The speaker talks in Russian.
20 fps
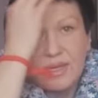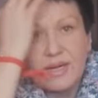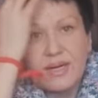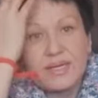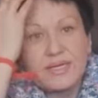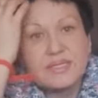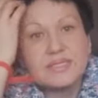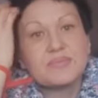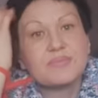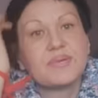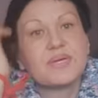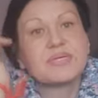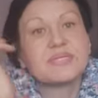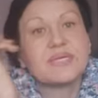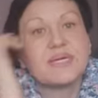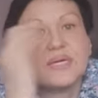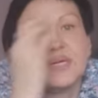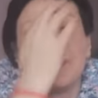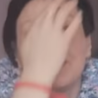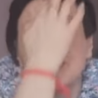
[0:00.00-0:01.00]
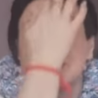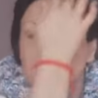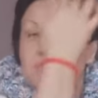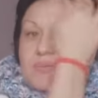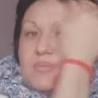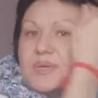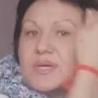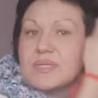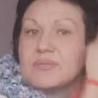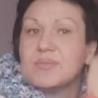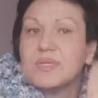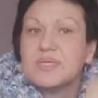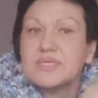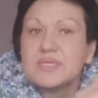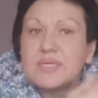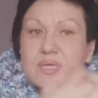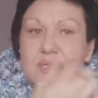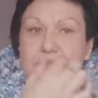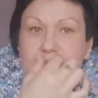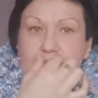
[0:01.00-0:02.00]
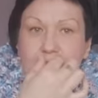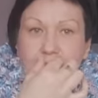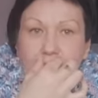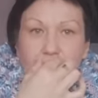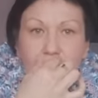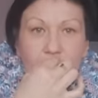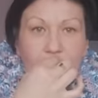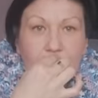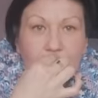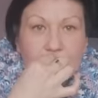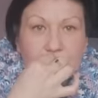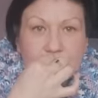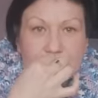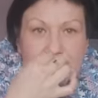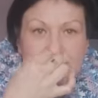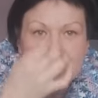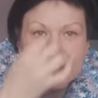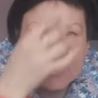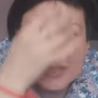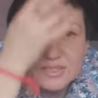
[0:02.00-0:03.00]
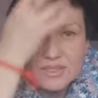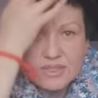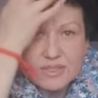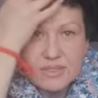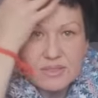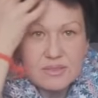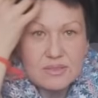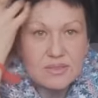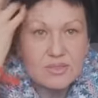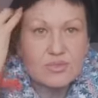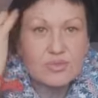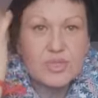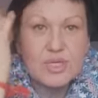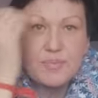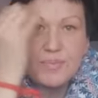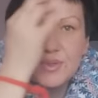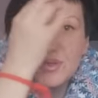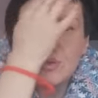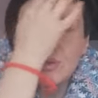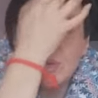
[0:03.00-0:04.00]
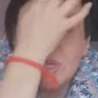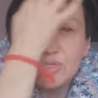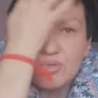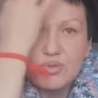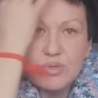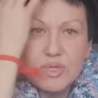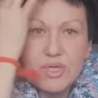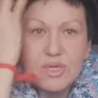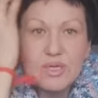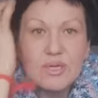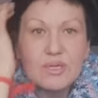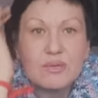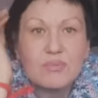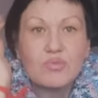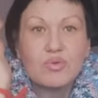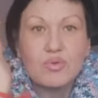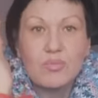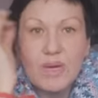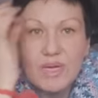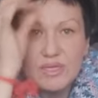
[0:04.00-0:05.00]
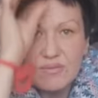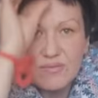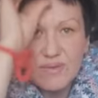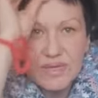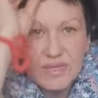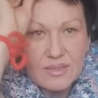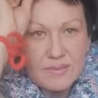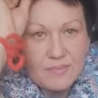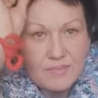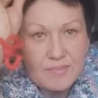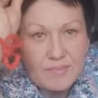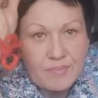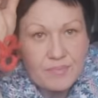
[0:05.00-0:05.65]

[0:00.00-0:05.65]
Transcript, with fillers: Они забросали письмами администрацию президента, суды, прокуратуры, Бурматова.